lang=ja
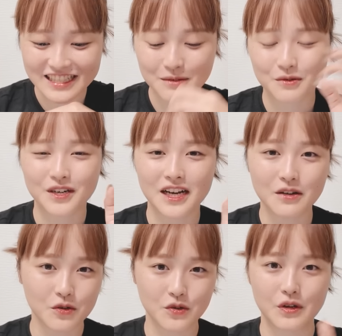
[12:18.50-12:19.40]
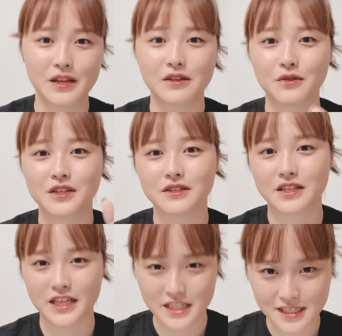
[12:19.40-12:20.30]
でもこれ韓国のネットフリックスで
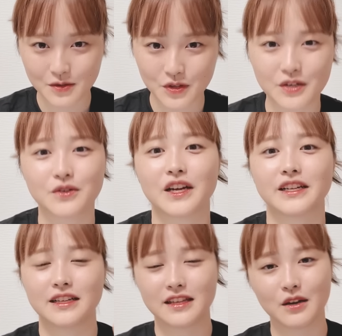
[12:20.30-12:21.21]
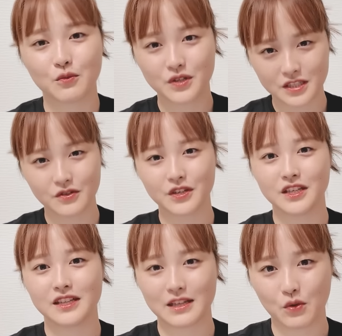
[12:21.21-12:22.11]
1位取ってるくらいなんで面白いん
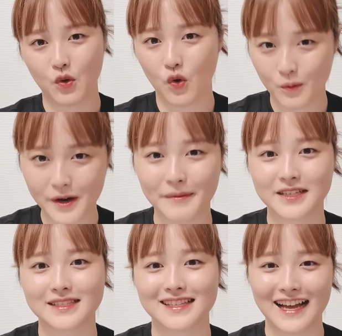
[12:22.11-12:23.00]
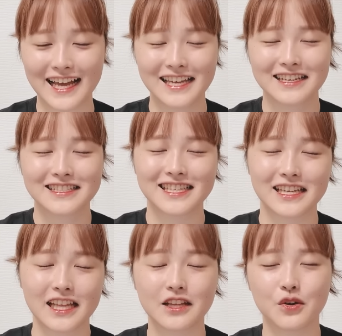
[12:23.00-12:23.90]
だと思います。はい、ぜひ
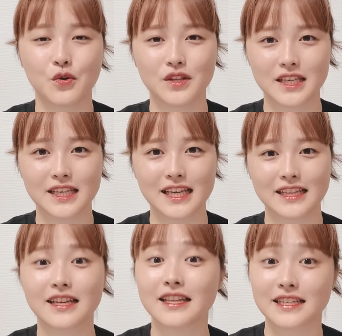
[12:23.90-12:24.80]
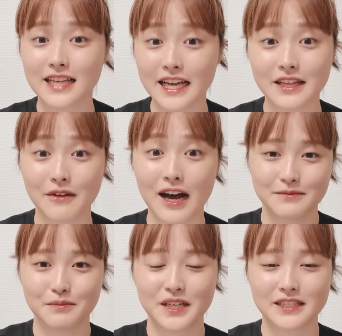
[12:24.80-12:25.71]
ね日本にやってきた際には
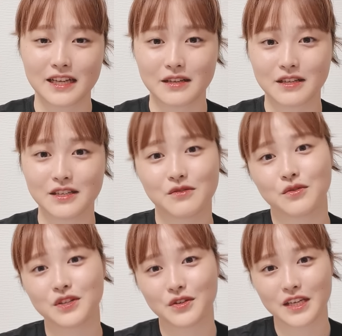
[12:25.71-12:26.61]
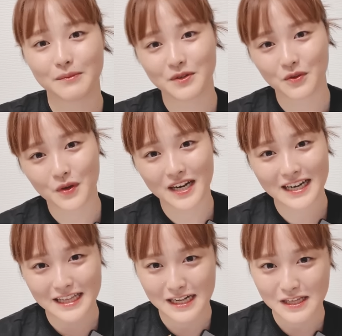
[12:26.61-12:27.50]
皆さんと一緒に見届けられ
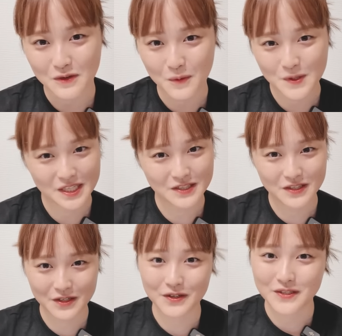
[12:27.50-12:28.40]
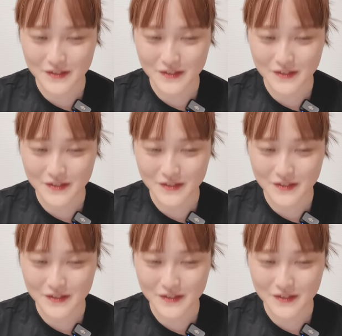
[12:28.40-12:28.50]
たらなと思ってるのでよろしく